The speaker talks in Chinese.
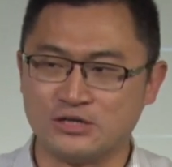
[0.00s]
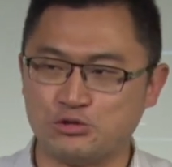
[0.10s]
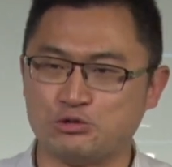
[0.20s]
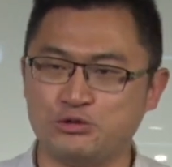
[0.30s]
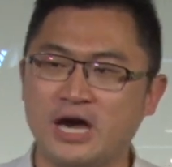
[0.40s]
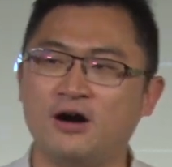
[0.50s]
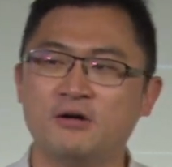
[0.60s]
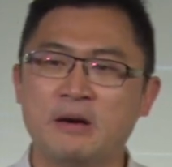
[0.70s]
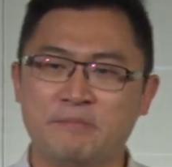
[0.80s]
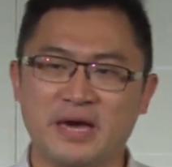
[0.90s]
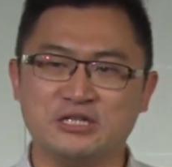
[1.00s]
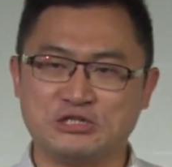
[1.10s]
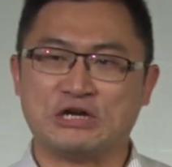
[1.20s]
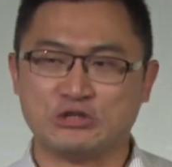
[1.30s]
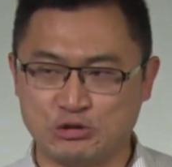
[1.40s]
需要被
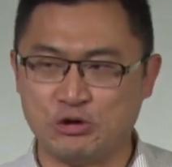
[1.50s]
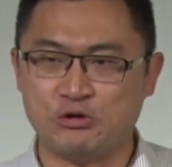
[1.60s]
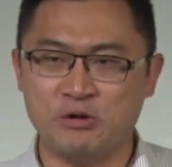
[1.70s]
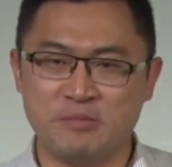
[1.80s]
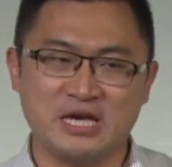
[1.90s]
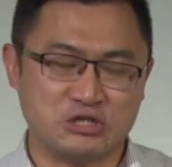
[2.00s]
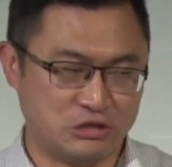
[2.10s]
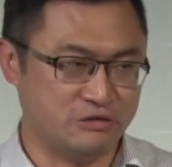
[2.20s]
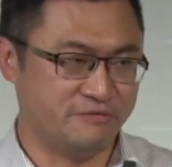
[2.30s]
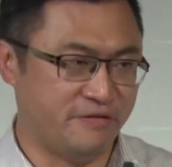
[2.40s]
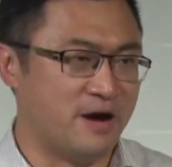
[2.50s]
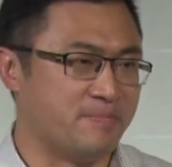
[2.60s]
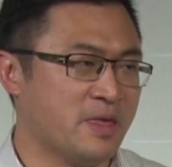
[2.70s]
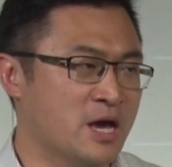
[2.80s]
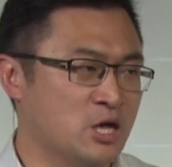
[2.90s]
拯救、被释放，